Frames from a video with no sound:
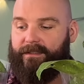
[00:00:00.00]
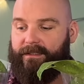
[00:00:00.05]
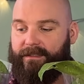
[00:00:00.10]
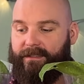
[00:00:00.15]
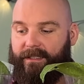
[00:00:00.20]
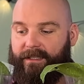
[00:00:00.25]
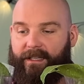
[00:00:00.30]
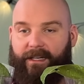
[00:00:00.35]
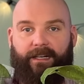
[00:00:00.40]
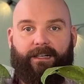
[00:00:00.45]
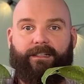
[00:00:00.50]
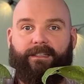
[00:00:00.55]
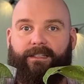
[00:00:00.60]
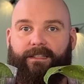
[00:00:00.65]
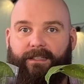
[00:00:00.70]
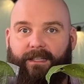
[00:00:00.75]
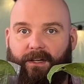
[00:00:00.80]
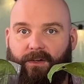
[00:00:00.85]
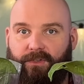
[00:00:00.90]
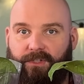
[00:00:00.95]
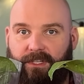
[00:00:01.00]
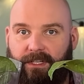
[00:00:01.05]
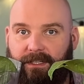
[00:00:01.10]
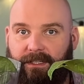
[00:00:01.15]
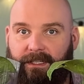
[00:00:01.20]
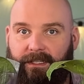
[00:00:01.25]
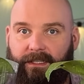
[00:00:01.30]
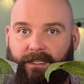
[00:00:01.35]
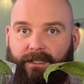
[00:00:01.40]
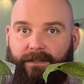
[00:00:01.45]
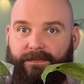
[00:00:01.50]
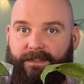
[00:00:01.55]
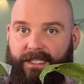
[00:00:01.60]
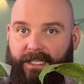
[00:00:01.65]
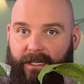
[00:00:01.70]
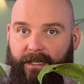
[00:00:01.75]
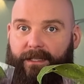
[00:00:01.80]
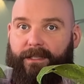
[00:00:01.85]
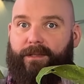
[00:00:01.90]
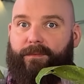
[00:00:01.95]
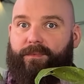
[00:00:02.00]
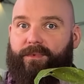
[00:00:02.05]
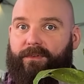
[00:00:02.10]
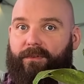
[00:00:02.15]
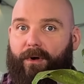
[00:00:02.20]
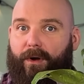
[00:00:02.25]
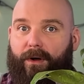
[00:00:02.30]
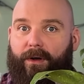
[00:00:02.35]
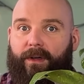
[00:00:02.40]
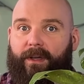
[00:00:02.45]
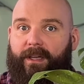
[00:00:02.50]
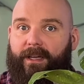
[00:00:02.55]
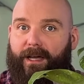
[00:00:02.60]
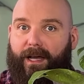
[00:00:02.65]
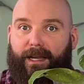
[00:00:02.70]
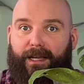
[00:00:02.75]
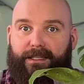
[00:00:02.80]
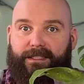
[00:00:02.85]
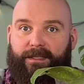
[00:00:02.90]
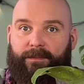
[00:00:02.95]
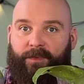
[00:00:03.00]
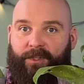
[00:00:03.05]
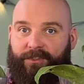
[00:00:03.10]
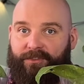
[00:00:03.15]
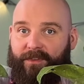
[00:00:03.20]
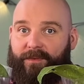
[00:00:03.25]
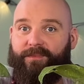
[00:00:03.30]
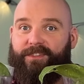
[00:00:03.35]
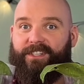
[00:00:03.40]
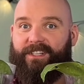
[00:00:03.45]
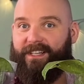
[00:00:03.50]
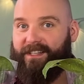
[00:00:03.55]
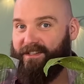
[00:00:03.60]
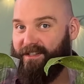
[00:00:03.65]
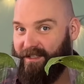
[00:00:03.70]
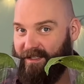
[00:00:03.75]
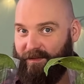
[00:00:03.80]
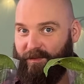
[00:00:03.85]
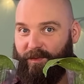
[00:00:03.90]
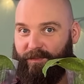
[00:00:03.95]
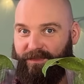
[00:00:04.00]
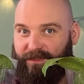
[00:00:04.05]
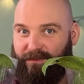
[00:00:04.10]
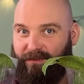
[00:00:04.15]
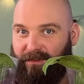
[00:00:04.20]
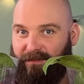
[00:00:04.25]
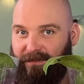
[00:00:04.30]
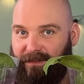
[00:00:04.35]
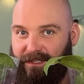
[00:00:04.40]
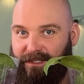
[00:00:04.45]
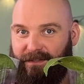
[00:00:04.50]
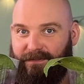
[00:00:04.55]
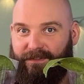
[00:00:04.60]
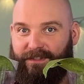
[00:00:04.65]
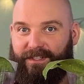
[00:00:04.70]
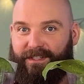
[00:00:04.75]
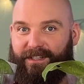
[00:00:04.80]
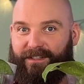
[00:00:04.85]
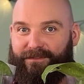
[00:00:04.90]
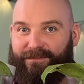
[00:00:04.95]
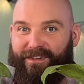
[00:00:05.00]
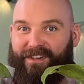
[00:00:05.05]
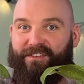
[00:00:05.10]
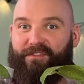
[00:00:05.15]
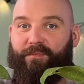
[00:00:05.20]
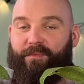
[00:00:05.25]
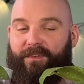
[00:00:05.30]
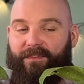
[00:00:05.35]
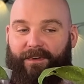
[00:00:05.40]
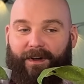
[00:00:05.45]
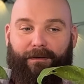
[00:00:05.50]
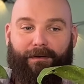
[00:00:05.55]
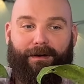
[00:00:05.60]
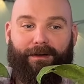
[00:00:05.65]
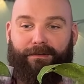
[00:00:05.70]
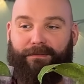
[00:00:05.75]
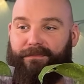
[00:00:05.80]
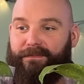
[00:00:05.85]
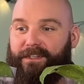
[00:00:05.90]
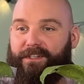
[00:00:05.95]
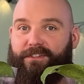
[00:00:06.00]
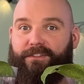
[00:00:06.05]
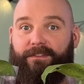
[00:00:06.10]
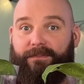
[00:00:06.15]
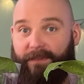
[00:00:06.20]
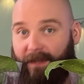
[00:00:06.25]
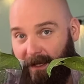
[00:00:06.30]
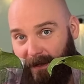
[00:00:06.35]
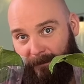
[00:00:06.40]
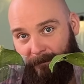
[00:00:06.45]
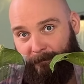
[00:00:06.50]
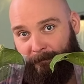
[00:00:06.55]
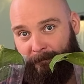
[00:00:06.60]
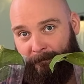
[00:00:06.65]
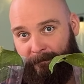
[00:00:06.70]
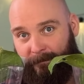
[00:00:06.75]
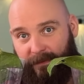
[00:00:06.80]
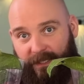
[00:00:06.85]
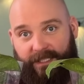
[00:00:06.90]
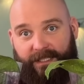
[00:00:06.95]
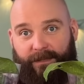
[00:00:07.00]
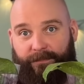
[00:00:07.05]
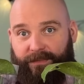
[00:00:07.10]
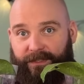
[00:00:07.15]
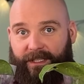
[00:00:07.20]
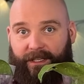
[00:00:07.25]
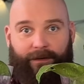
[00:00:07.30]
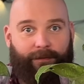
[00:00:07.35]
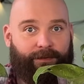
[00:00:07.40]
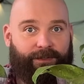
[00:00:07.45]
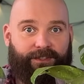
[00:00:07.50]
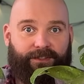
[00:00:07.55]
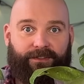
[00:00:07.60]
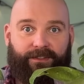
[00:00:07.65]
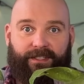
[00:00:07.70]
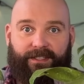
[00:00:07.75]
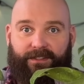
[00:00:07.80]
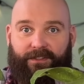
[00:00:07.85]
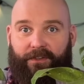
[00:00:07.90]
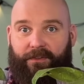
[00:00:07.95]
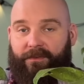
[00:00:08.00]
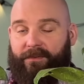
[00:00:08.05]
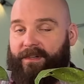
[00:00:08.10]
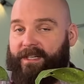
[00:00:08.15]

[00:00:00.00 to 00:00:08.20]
Y, generalnie na roślinach jej wcale nie było, ale zobaczyłem przy kasie samoobsługowej dziewczynę, która kupowała również dwie i zapytałem, gdzie one stoją.